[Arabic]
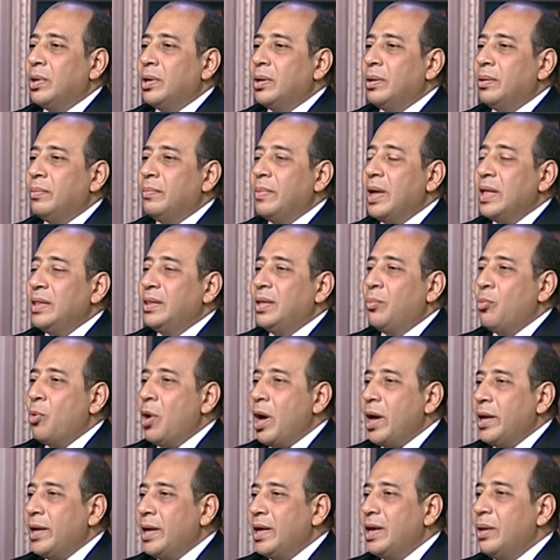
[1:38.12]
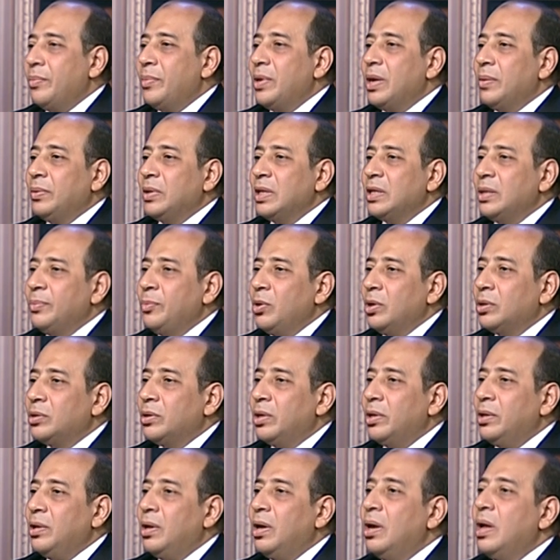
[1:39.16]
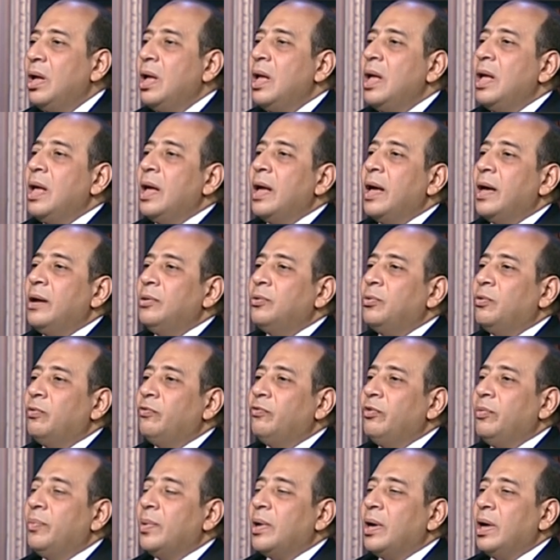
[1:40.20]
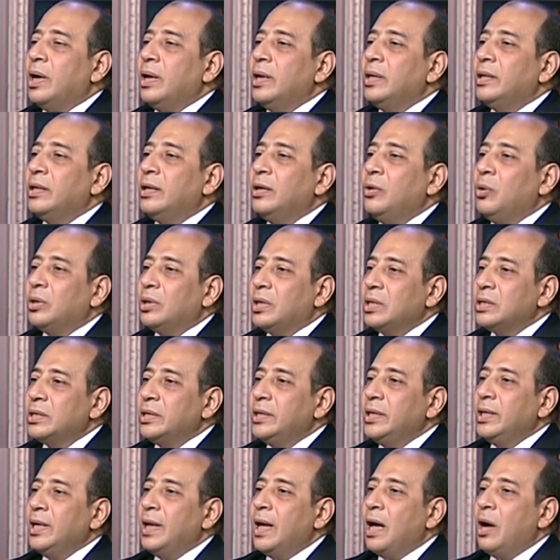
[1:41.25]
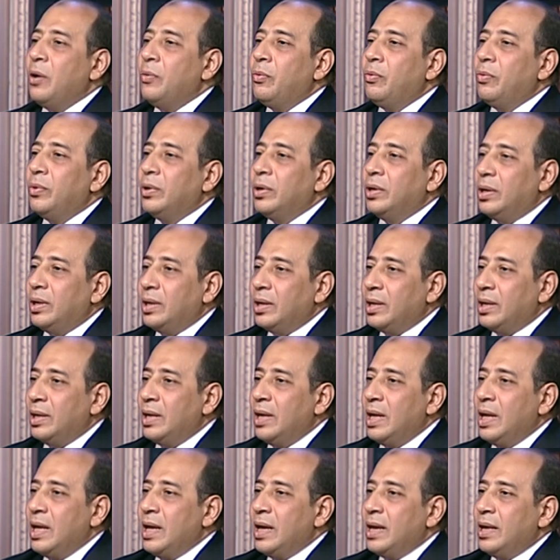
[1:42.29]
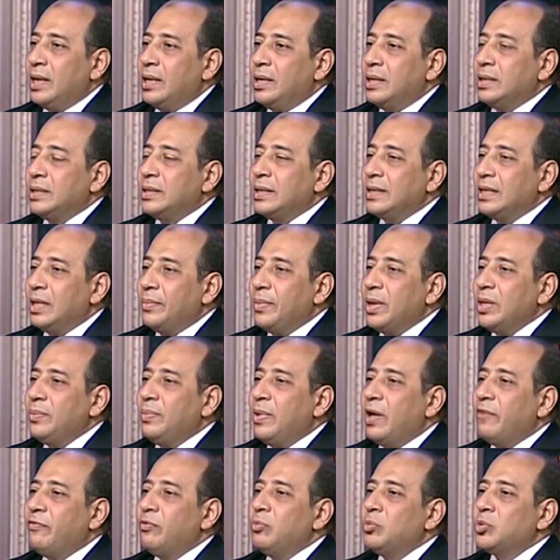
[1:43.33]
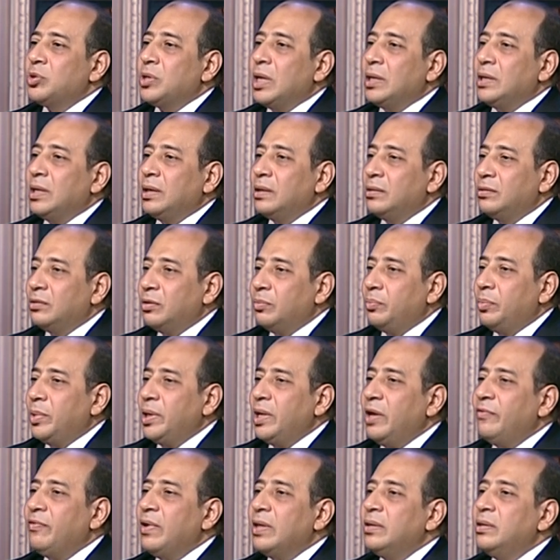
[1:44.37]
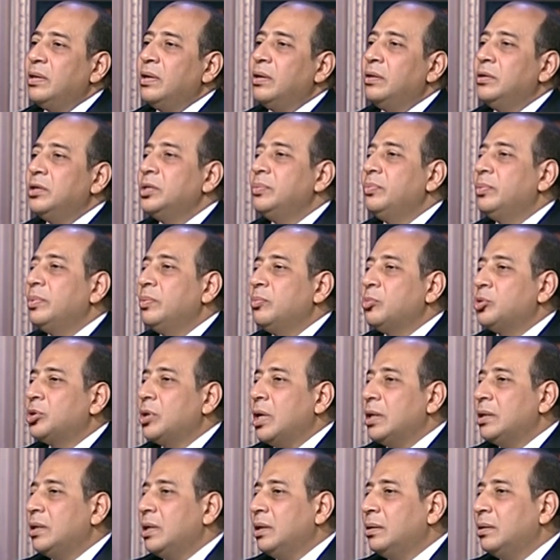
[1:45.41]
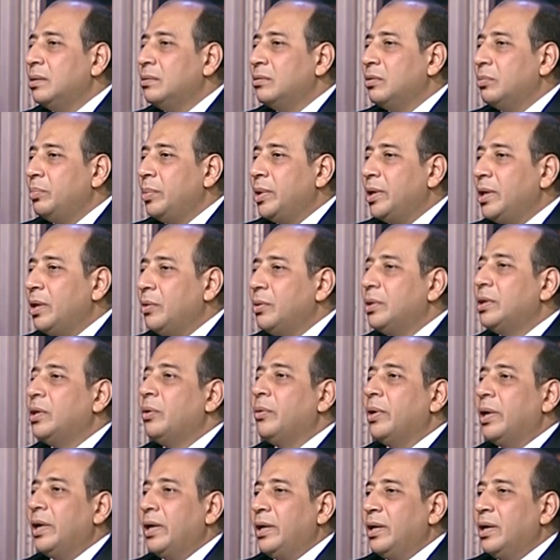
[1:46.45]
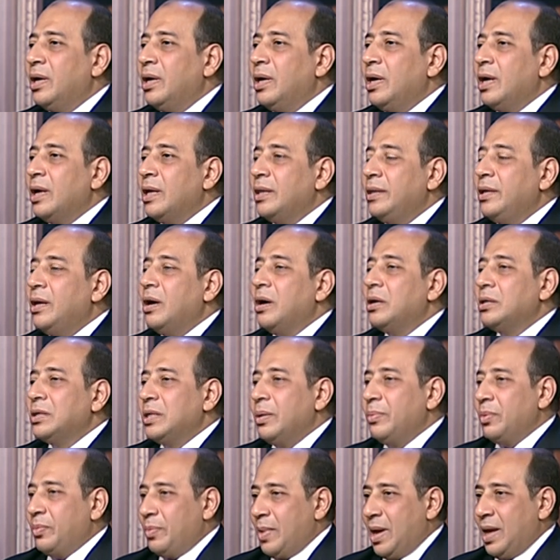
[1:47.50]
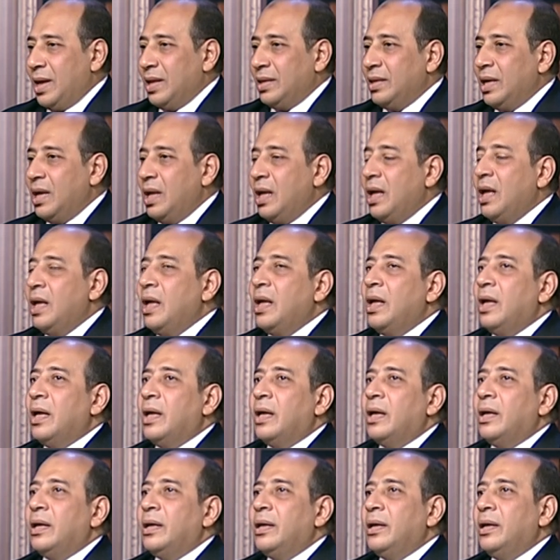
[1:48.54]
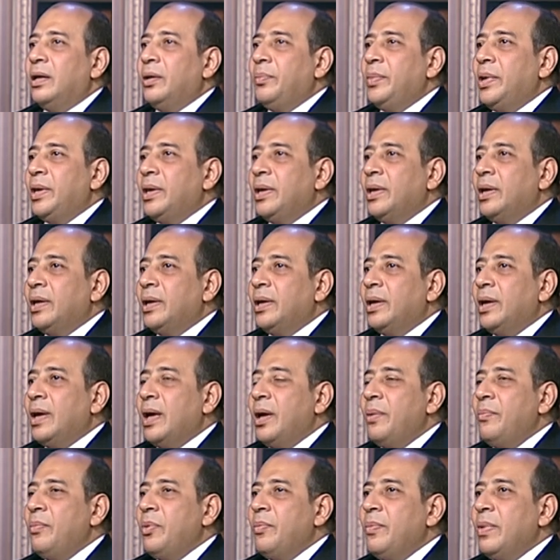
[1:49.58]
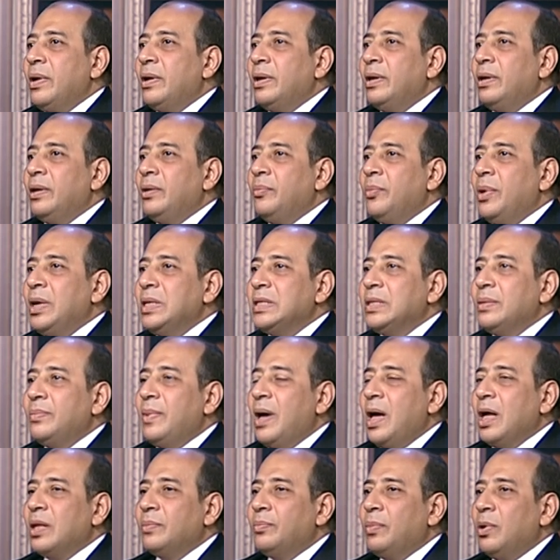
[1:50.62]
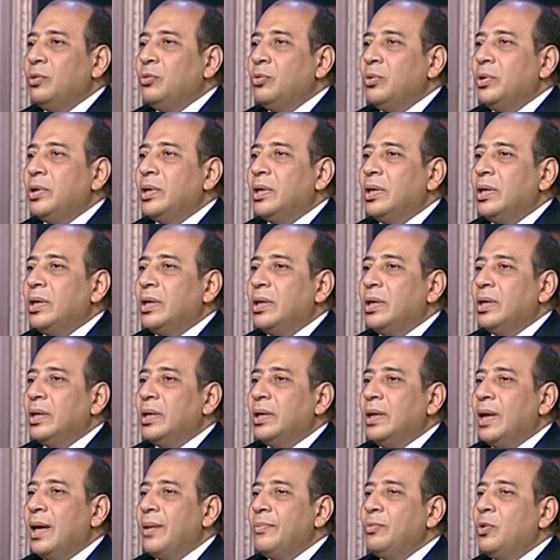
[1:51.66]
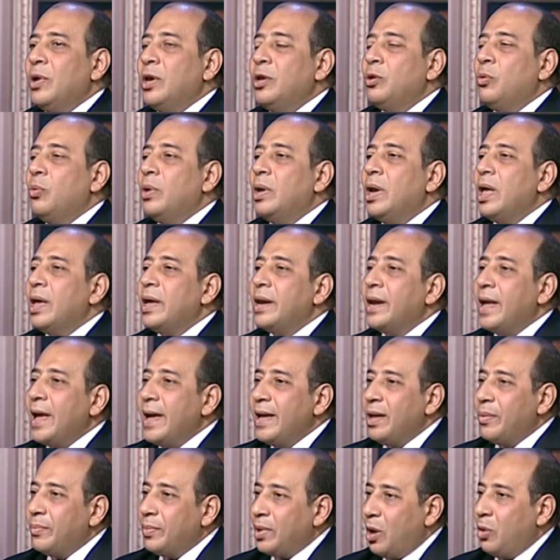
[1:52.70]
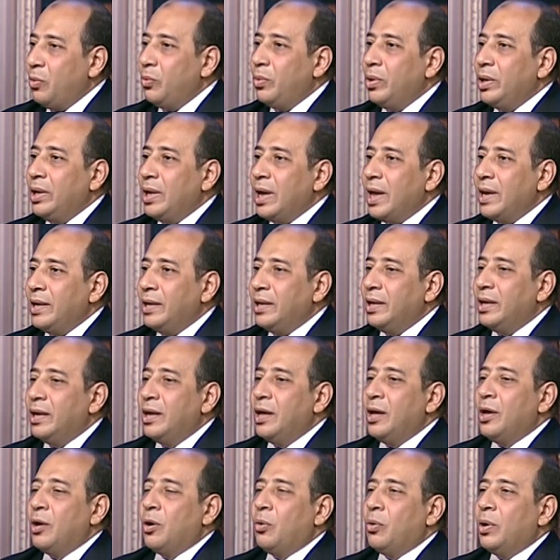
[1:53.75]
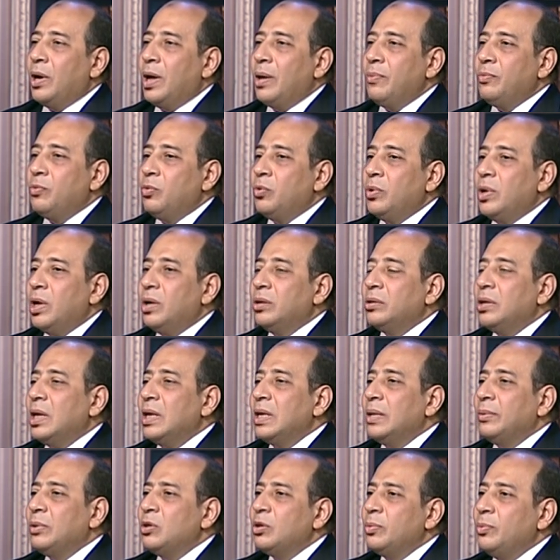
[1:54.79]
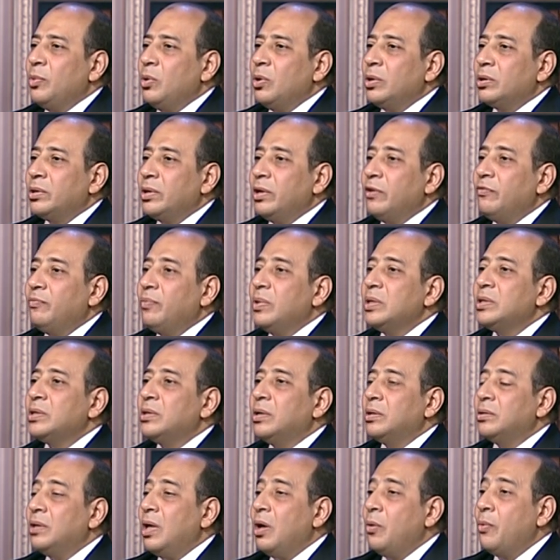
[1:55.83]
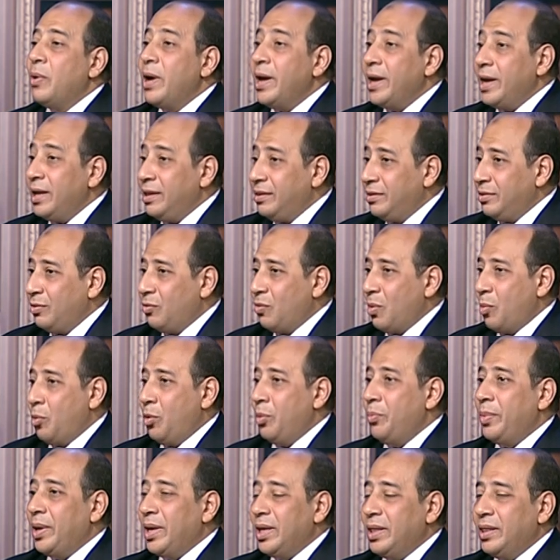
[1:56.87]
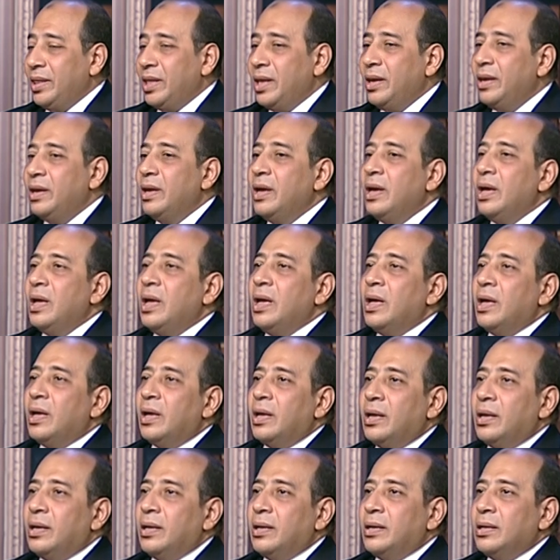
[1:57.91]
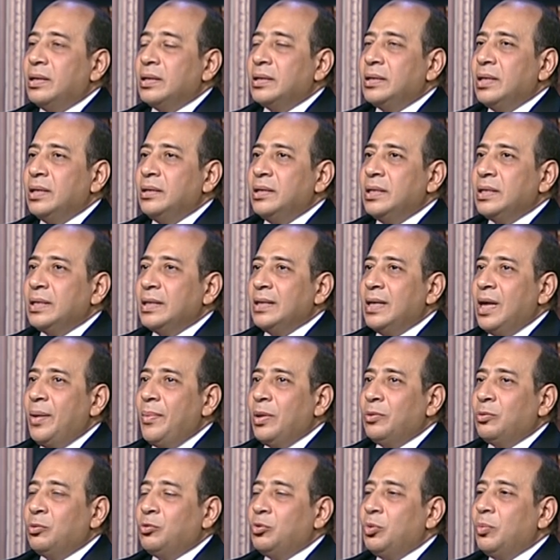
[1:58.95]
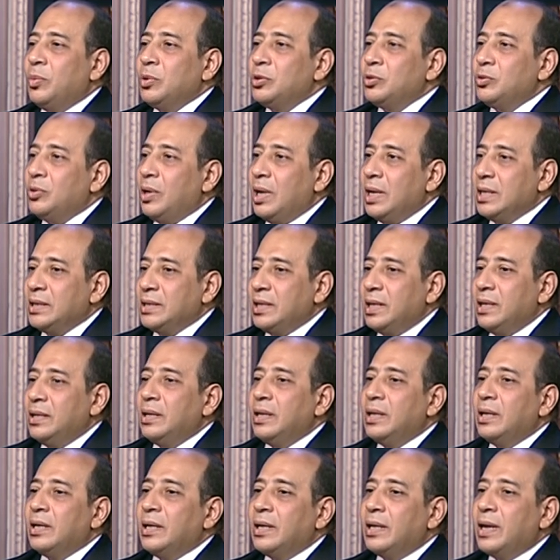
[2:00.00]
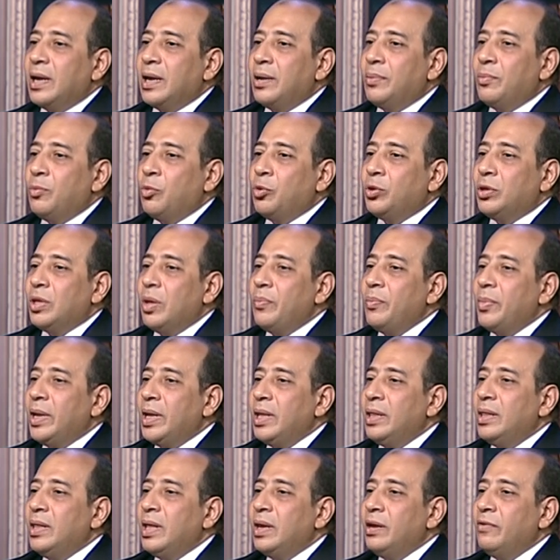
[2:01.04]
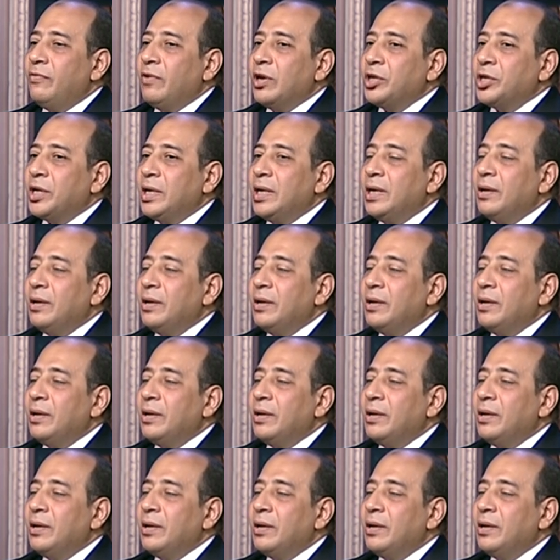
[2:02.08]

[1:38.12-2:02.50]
ماده معينه من النباتات الطبيه والعطريه هندخل في مرحله اللي هو التصنيع او الاستخدامات بقى في المستحضرات الطبيه فعندنا قسم المستحضرات الطبيه والدوائيه آه. دي اقسام المعهد جميل. آه، من اهم ما يميز المعهد برضو ان الحمد لله ان هو لقى رعايه من اول يعني هو الحمد لله قطاع النبضات الطبيه العطريه في مصر قطاع واعد ومهم جدا آه، سيد رئيس الجامعه الدكتور منصور حسن آه، كان مهتم جدا فعشان كده